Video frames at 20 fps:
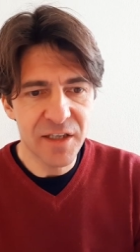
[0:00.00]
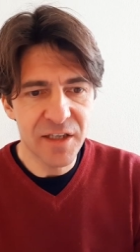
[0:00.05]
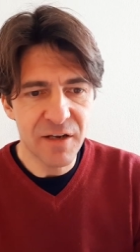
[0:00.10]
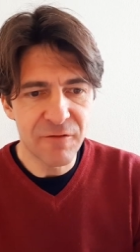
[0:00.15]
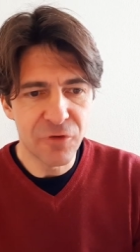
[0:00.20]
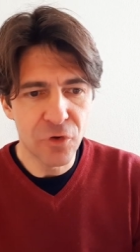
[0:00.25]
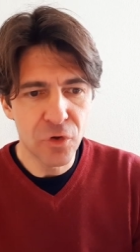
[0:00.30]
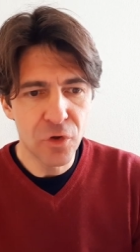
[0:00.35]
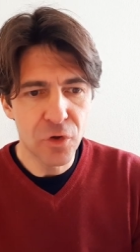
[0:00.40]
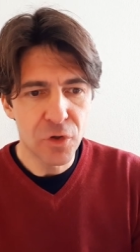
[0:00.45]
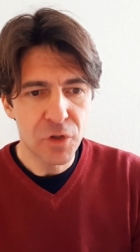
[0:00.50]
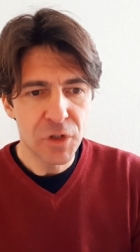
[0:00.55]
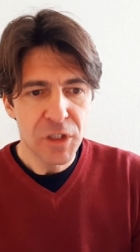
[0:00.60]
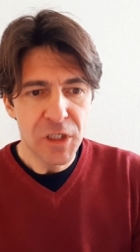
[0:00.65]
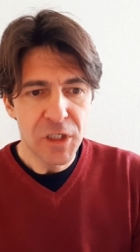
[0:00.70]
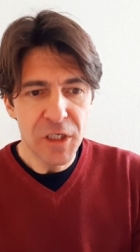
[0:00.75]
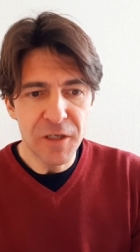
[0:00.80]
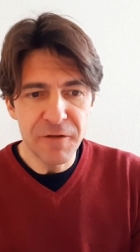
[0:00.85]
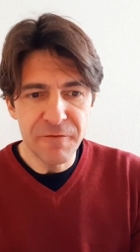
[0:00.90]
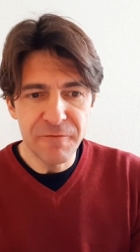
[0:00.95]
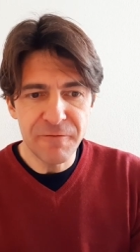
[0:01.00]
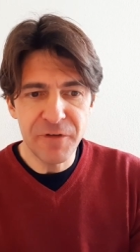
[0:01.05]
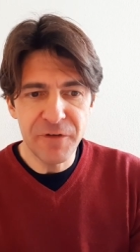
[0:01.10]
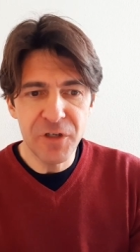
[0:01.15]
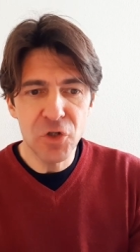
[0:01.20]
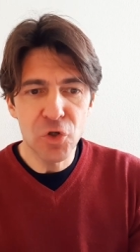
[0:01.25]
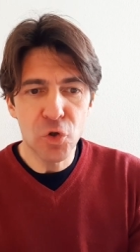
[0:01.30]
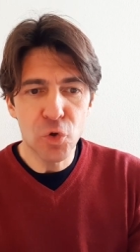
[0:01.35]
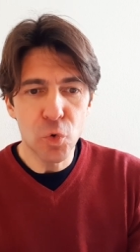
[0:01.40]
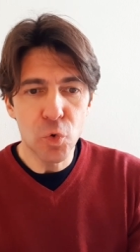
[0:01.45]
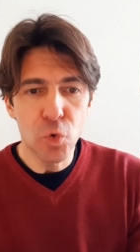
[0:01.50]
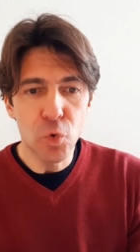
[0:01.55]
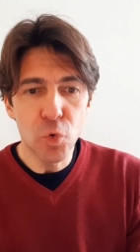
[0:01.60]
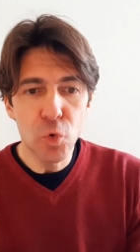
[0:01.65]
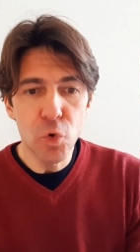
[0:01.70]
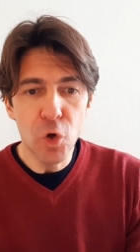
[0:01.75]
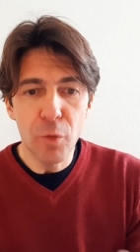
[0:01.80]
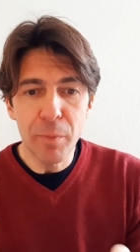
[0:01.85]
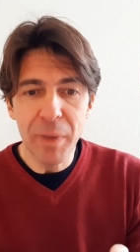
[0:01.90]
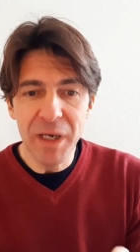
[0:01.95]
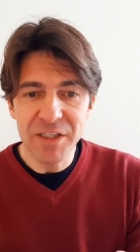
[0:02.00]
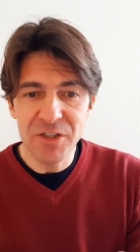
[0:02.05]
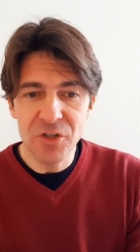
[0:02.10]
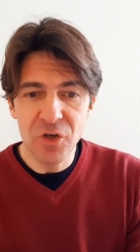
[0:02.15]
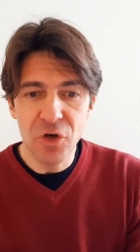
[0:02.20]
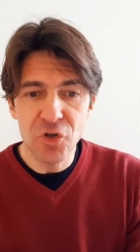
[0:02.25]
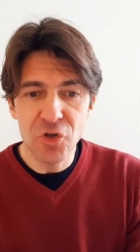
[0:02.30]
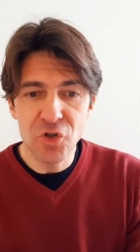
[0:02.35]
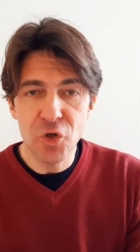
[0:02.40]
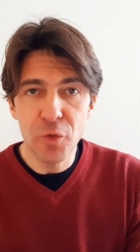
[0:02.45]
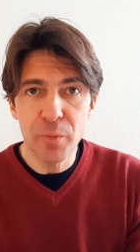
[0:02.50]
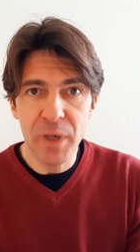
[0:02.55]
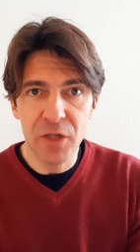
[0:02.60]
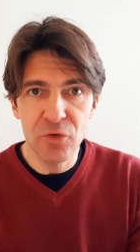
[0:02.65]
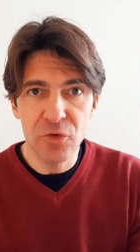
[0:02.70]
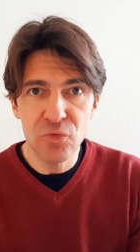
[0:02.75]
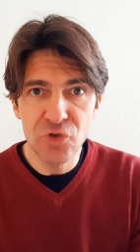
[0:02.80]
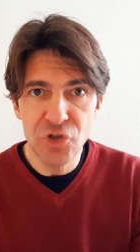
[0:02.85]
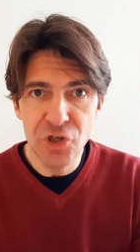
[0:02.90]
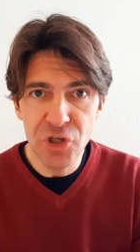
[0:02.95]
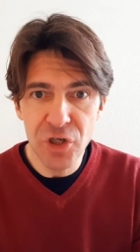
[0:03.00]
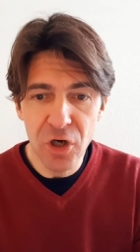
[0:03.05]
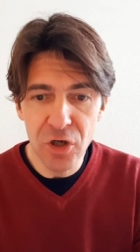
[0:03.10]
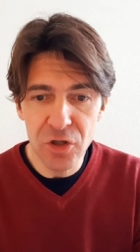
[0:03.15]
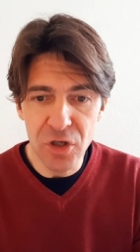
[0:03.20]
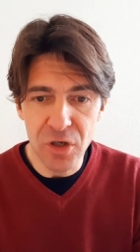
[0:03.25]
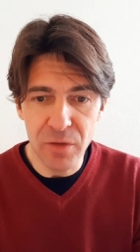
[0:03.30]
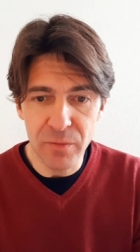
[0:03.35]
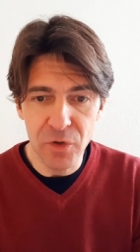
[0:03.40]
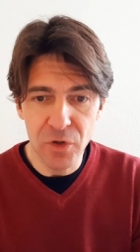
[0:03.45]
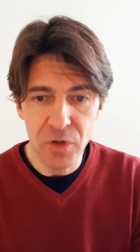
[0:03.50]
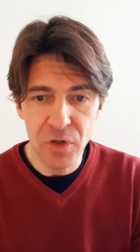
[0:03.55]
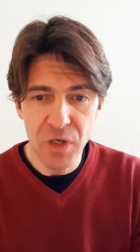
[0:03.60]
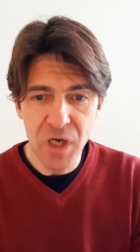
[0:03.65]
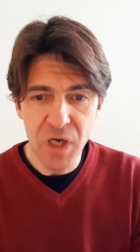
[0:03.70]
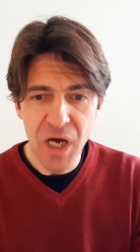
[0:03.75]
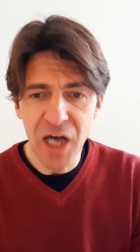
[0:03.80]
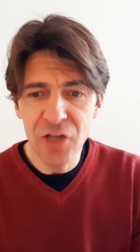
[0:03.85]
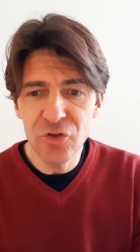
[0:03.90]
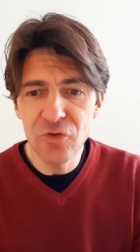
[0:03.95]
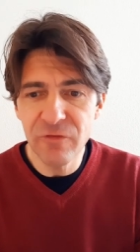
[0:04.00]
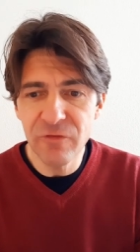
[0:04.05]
il volo, l'infido cuculo passò sopra ad un cinodromo, ad un